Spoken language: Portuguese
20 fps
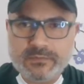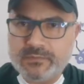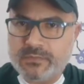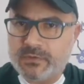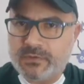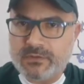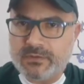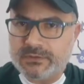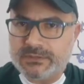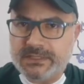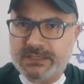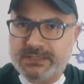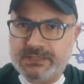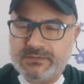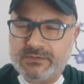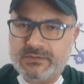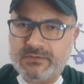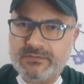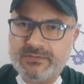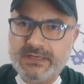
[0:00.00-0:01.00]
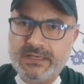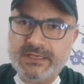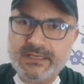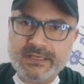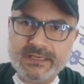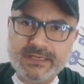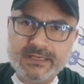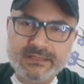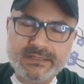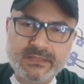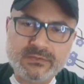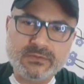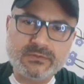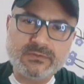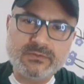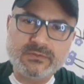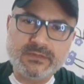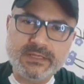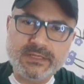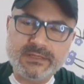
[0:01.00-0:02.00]
Por conta disso que eu falei, cara. Nem todo
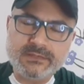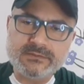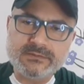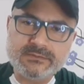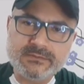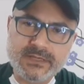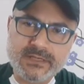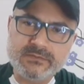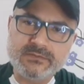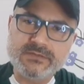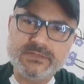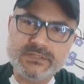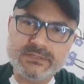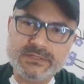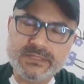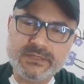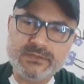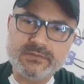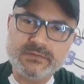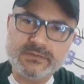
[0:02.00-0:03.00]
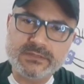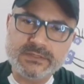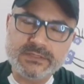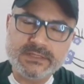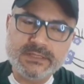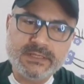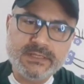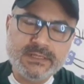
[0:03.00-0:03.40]
goleiro, falei no vídeo anterior,